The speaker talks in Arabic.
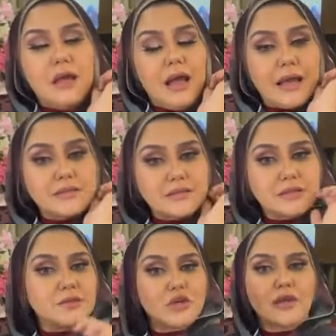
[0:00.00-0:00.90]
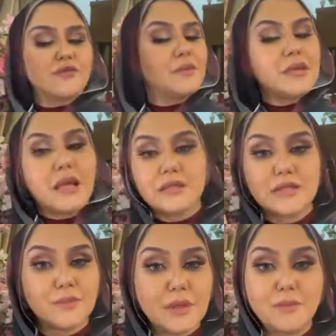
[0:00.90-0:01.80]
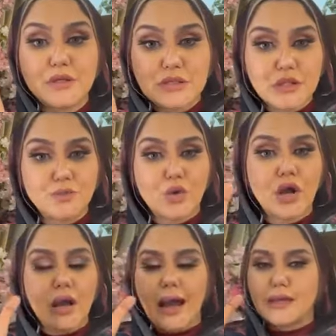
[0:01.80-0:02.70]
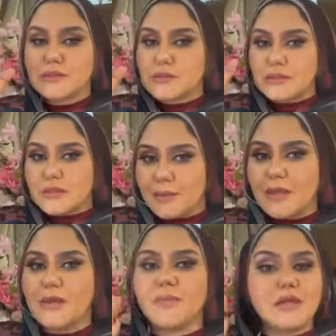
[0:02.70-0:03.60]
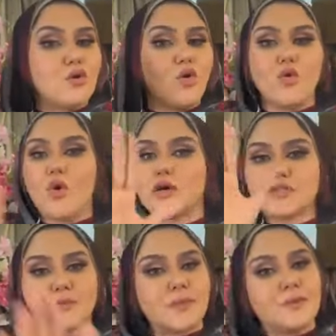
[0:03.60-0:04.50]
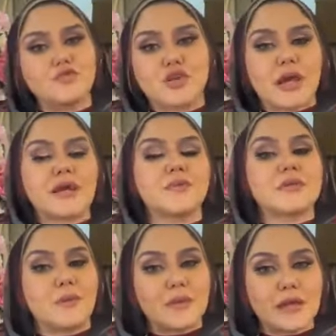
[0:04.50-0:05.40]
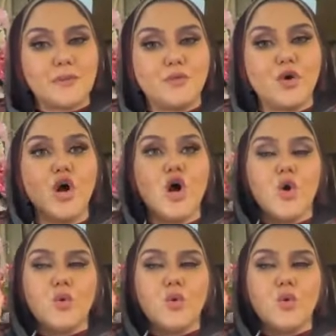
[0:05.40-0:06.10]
حاسس ان مش عارفه مين هيسيب مين بيسيبه حاسس ان ده بيحبني وهو اصلا ما بيعملوش اي حاجه بيطلع بيحبه